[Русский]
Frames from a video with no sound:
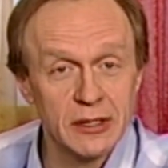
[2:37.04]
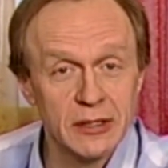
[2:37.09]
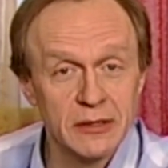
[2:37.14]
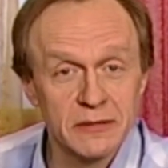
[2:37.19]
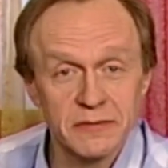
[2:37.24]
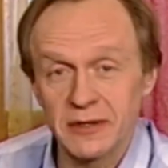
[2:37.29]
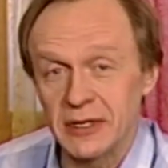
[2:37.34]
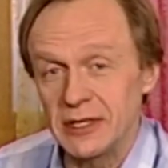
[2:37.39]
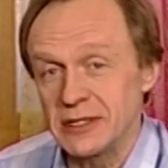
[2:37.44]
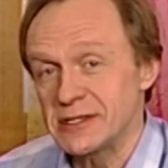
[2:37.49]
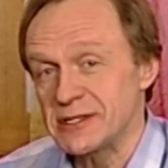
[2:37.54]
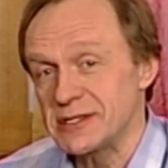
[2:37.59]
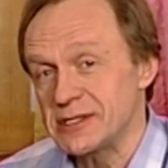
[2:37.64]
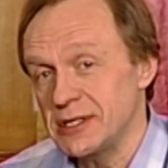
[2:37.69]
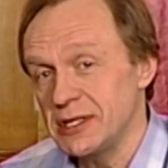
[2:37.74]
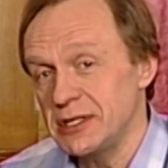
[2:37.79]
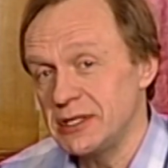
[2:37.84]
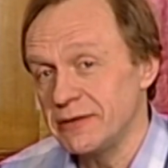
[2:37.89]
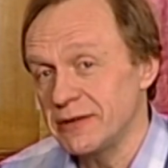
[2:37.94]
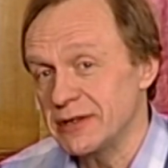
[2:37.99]
В
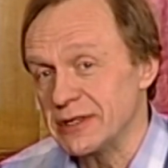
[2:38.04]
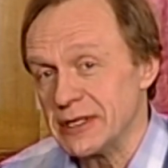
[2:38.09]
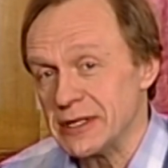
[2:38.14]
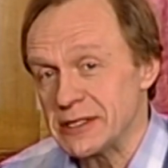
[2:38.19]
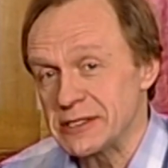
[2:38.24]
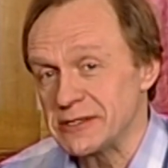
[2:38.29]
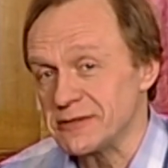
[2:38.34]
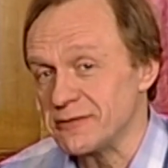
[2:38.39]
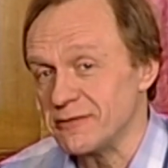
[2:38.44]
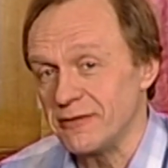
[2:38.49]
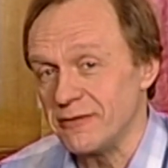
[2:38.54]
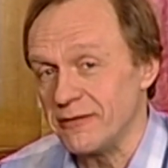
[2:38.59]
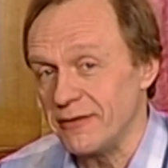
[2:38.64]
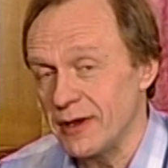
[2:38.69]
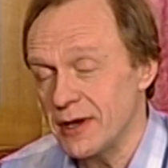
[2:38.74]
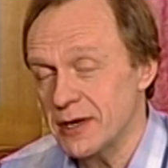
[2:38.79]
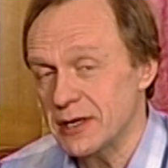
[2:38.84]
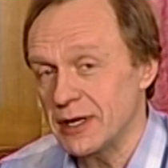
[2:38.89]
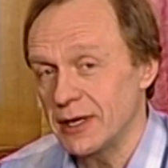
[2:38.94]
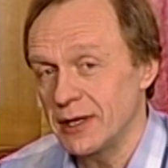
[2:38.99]
конце XIX
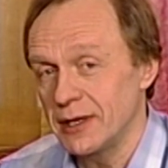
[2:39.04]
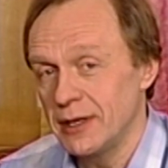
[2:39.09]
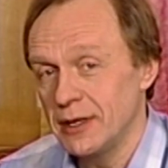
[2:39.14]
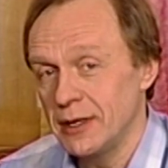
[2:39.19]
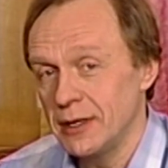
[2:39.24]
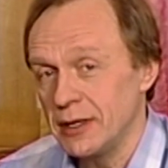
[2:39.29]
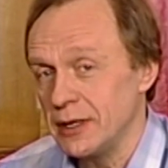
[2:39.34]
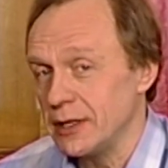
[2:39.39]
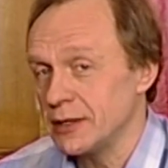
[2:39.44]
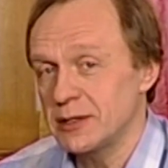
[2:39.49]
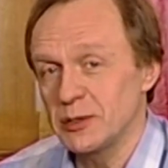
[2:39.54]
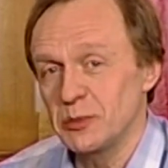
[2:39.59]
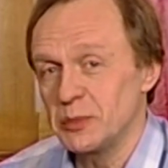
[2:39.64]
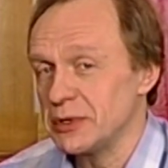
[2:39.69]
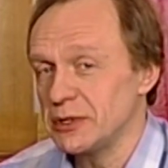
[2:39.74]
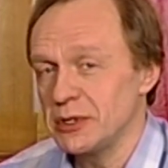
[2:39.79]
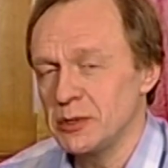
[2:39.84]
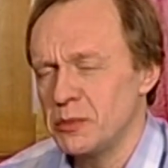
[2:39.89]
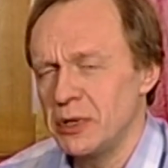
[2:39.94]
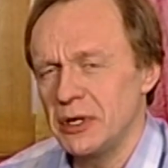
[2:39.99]
века это
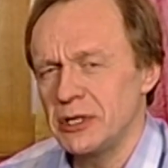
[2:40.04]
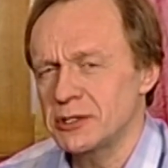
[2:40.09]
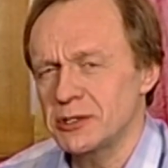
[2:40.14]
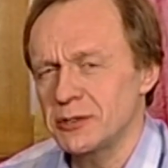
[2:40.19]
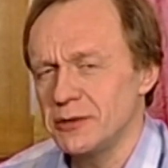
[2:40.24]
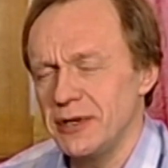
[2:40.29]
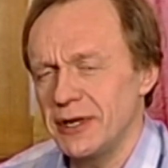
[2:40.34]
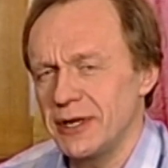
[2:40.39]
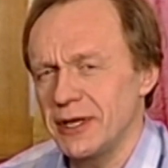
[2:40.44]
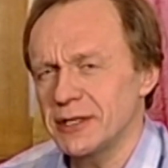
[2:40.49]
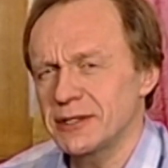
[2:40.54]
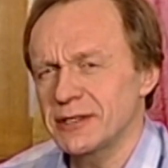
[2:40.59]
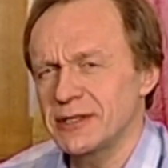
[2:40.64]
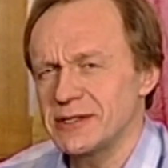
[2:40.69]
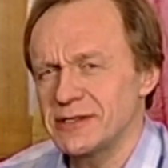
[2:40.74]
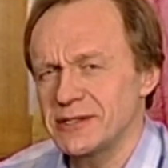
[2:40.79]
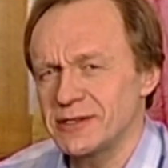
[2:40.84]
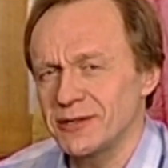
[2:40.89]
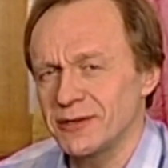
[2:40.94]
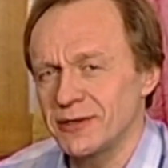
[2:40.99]
было большой
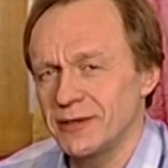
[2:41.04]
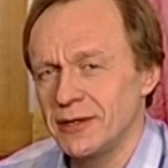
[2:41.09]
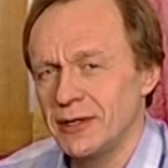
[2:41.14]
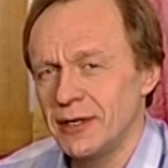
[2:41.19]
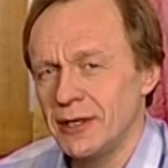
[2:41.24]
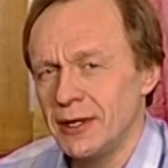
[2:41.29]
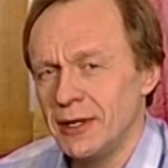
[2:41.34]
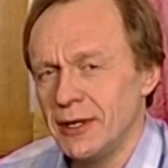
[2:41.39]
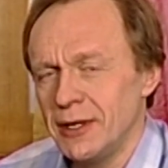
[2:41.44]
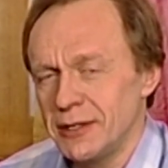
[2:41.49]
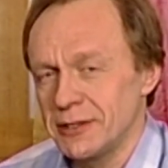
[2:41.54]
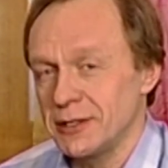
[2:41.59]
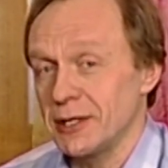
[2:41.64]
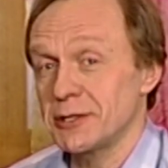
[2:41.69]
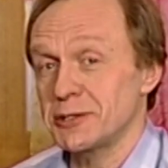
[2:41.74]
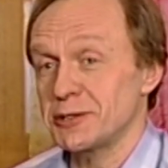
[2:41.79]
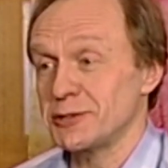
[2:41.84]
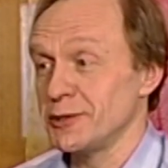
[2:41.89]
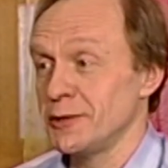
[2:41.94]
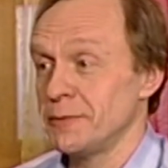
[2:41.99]
редкостью, так
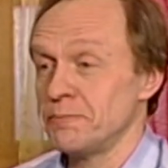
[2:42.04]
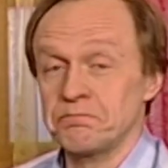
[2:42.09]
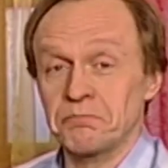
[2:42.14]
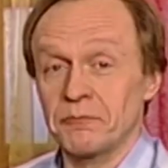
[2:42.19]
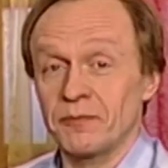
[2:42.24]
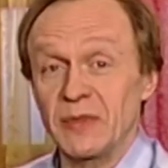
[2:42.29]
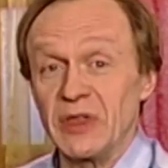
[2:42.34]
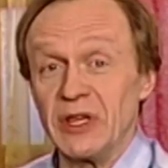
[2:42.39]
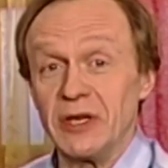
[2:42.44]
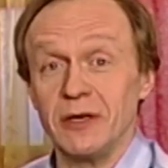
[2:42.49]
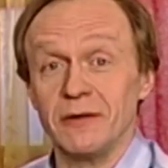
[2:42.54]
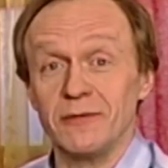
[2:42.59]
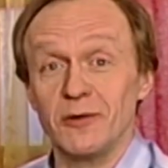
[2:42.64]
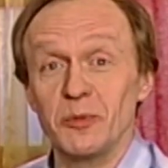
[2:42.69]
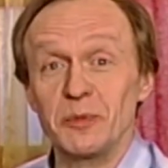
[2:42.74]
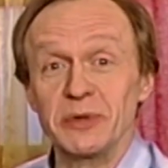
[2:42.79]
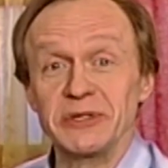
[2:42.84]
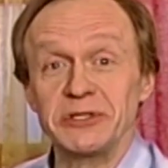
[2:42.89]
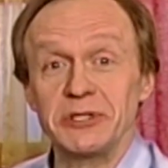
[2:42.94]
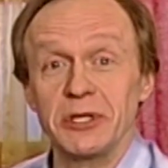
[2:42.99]
что на его
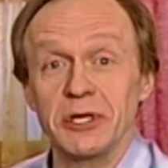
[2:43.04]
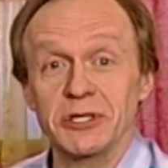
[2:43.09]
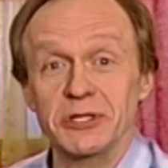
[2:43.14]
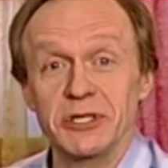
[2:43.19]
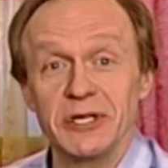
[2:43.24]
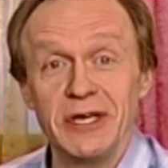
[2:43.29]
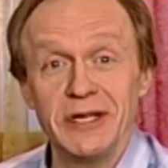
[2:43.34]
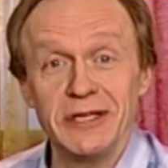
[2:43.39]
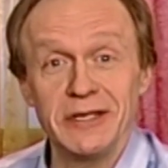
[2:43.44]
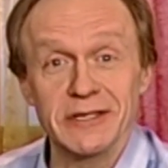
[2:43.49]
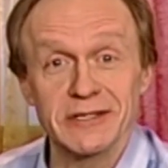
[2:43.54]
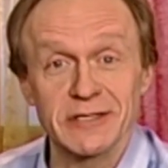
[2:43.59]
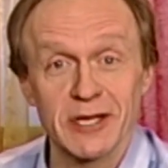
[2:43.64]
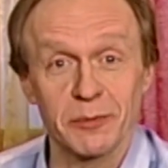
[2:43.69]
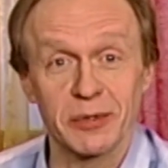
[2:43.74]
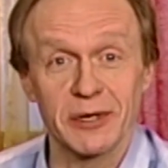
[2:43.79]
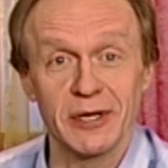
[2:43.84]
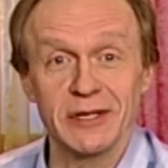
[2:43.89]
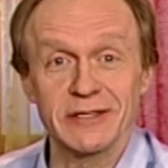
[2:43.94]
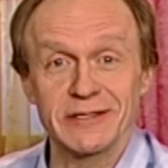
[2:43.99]
пострижение
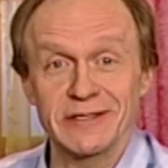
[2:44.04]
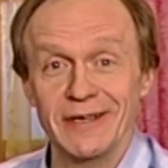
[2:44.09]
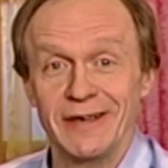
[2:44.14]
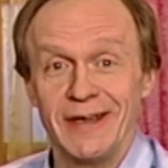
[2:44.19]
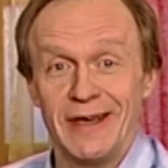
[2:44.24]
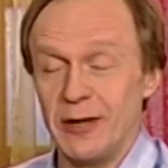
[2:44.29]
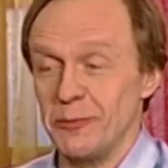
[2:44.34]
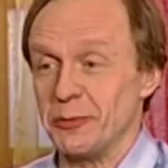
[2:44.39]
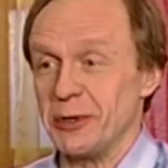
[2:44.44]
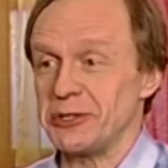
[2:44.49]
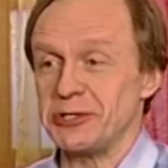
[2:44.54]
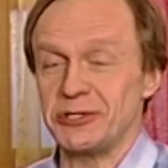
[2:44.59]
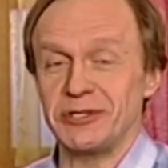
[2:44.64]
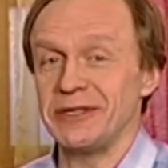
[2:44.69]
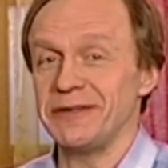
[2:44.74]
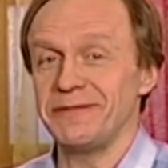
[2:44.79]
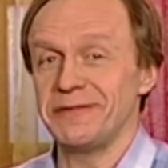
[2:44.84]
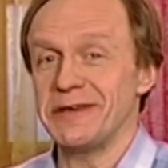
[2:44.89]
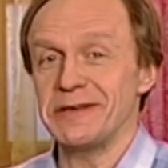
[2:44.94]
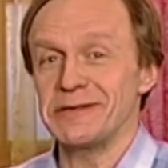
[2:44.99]
собрался
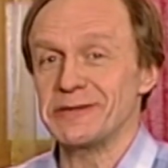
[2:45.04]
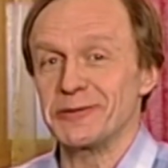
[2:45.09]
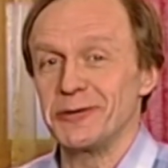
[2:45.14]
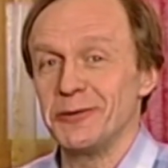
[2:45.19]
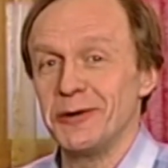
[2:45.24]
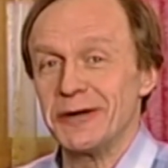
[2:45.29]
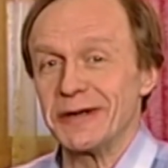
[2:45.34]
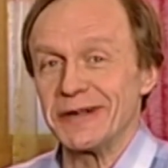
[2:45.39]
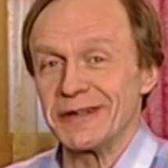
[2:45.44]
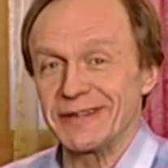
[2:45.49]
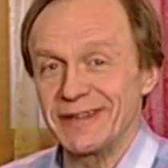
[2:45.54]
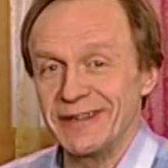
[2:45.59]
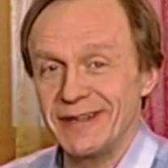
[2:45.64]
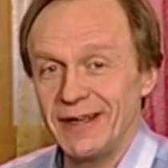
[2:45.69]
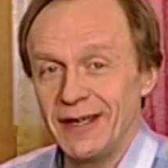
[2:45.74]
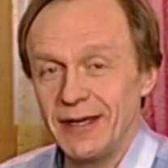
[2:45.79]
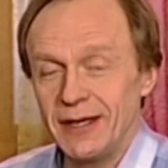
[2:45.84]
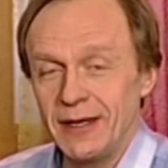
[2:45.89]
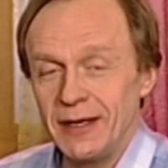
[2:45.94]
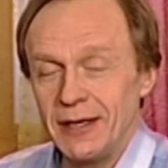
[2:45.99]
почти весь город.
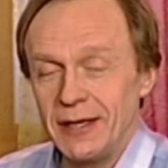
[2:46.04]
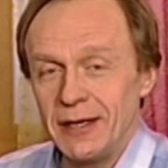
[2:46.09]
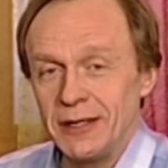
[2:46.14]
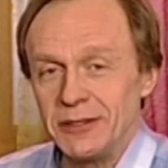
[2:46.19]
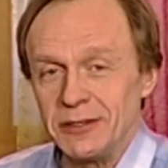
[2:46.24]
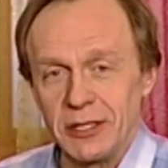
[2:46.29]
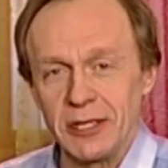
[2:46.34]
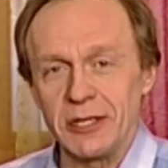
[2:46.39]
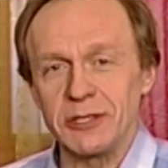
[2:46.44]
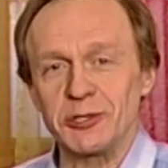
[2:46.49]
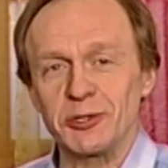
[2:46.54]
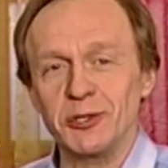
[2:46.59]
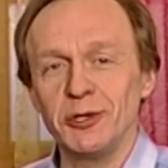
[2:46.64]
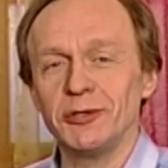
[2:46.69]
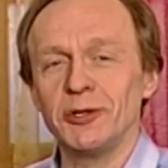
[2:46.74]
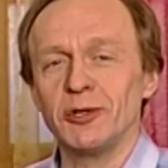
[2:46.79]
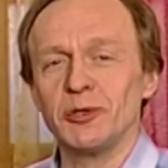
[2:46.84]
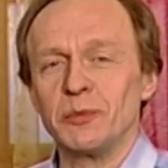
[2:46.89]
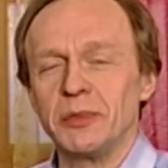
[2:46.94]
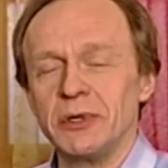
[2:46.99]
Наречен
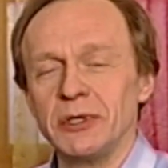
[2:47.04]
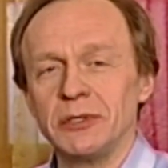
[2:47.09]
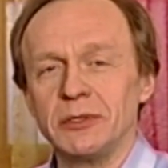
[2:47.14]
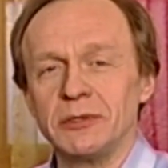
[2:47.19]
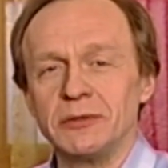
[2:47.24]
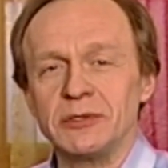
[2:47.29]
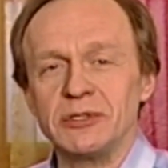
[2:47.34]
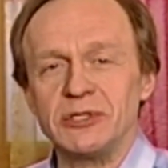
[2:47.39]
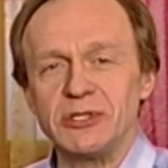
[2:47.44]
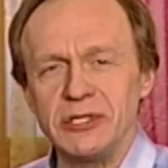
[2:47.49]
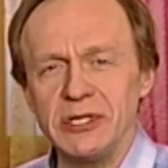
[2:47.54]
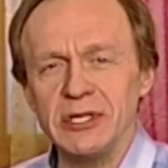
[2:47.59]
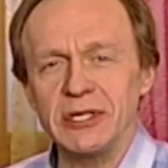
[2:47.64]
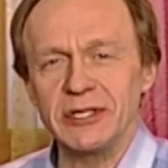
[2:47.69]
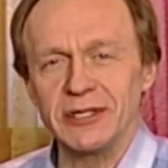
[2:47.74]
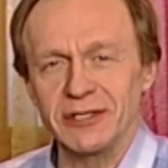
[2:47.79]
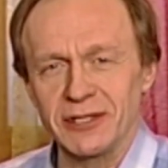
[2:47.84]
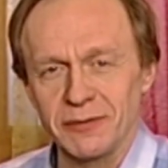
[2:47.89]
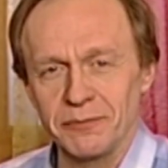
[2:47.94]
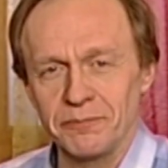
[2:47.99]
он был
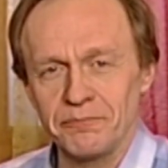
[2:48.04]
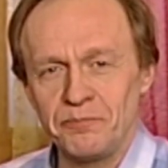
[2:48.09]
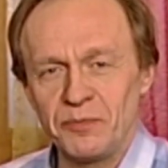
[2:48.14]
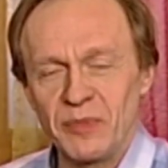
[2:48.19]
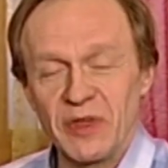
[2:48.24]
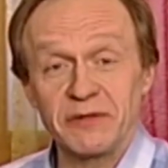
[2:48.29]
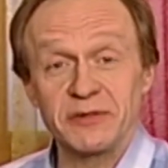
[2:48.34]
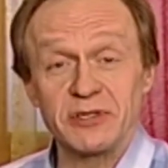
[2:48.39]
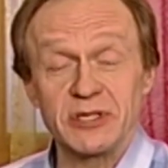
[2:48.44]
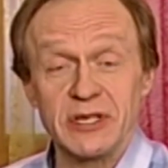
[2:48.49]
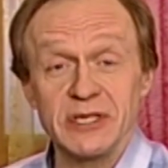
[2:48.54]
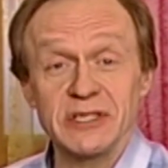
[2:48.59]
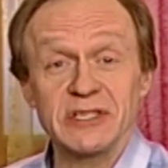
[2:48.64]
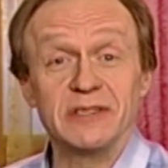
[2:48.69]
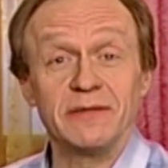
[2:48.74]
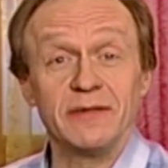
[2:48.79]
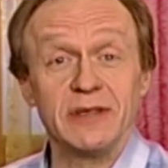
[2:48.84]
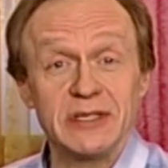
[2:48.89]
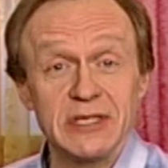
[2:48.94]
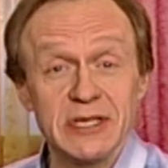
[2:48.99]
Тихоном в честь
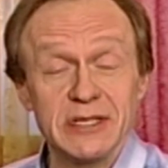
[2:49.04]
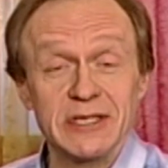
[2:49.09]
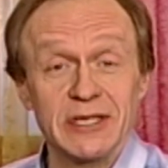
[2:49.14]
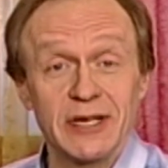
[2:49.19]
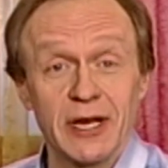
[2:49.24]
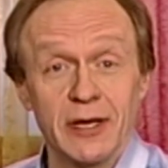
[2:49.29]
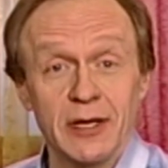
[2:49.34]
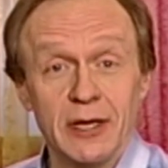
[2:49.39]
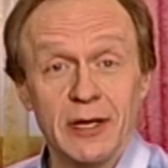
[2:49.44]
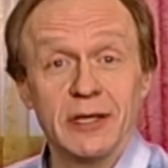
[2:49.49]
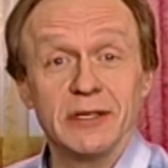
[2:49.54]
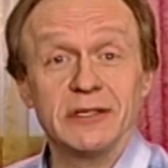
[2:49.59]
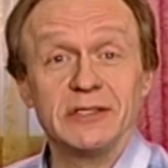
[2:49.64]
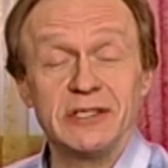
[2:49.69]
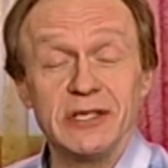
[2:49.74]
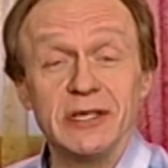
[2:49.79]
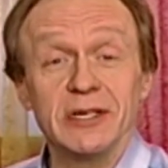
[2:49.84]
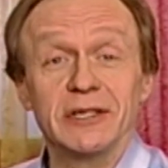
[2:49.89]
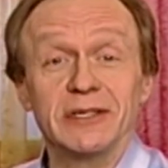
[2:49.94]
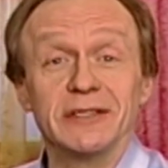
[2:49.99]
святителя
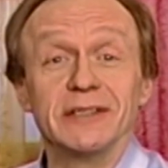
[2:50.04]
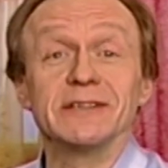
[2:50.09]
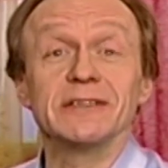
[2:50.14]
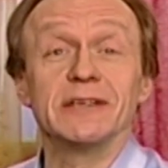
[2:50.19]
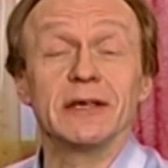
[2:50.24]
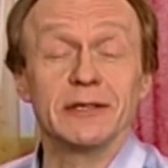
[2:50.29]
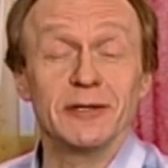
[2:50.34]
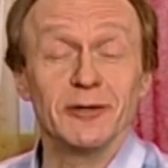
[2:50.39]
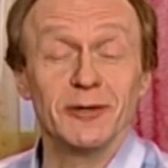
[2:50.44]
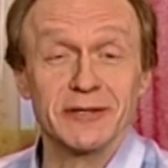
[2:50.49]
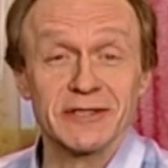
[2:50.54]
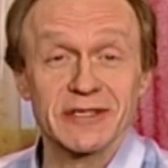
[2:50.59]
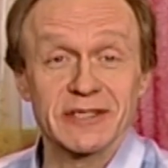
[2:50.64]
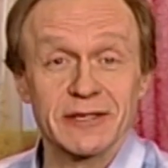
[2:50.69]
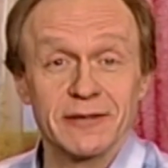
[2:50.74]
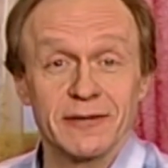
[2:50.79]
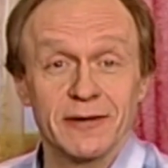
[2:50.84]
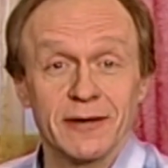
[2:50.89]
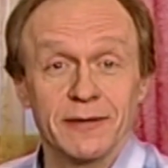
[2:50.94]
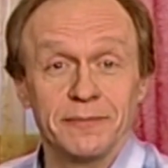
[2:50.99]
Тихона
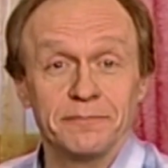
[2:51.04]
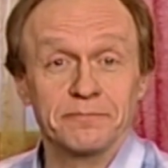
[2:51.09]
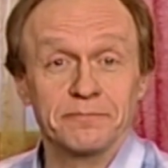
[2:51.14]
Задонского.